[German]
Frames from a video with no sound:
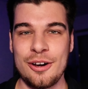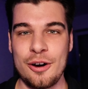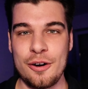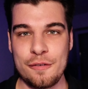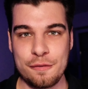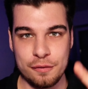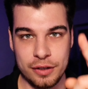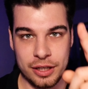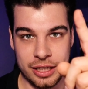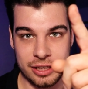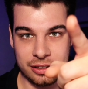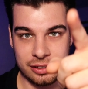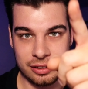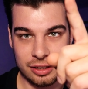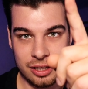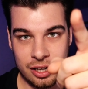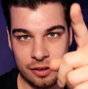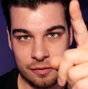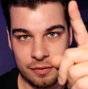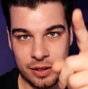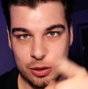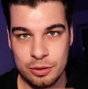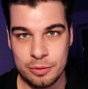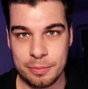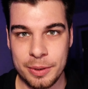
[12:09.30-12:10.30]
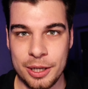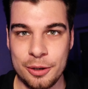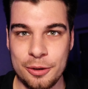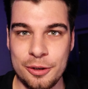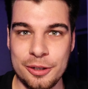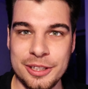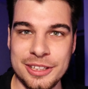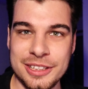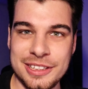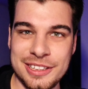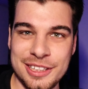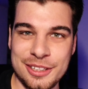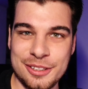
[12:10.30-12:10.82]
Hoffentlich, wenn du bei
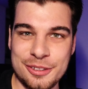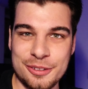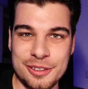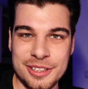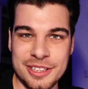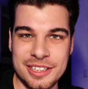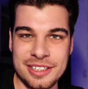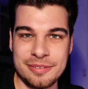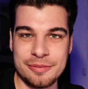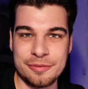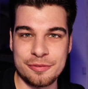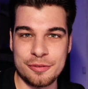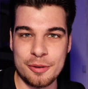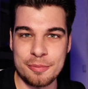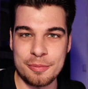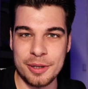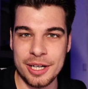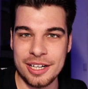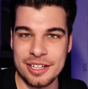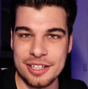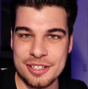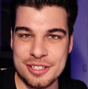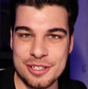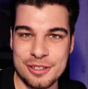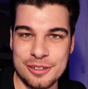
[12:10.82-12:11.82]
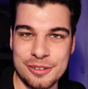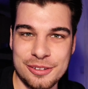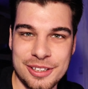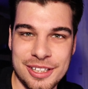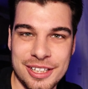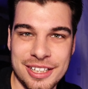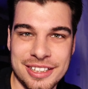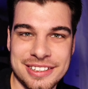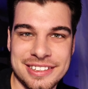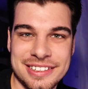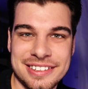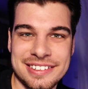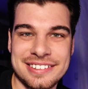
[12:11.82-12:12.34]
Hornet Security vorbeigeschaut
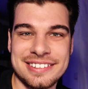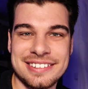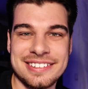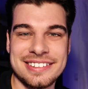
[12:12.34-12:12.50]
hast.